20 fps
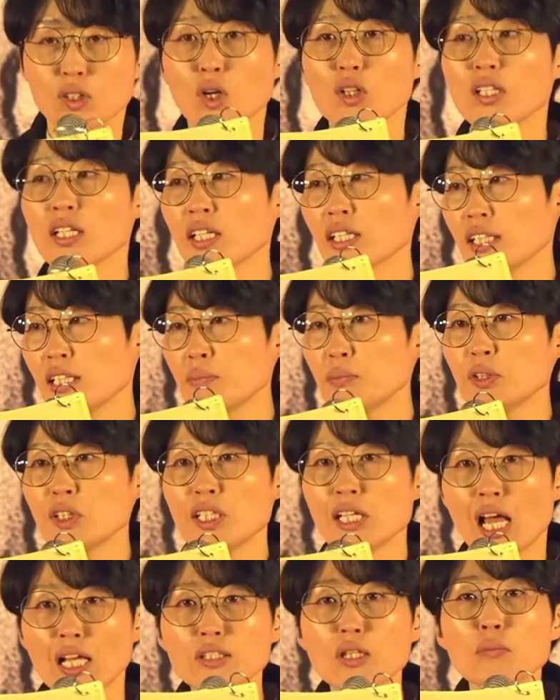어, 저는
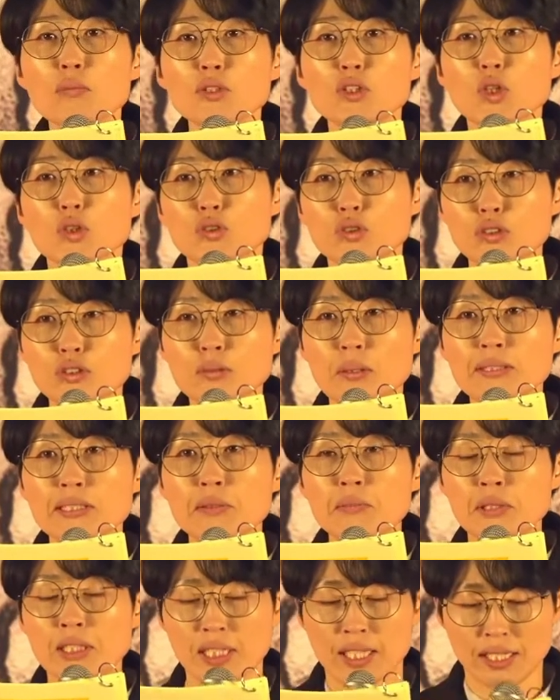이분이 예전부터
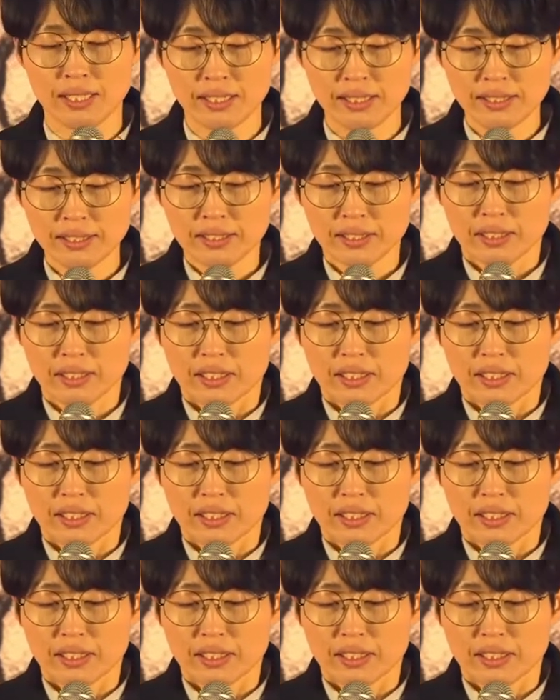궁금했습니다.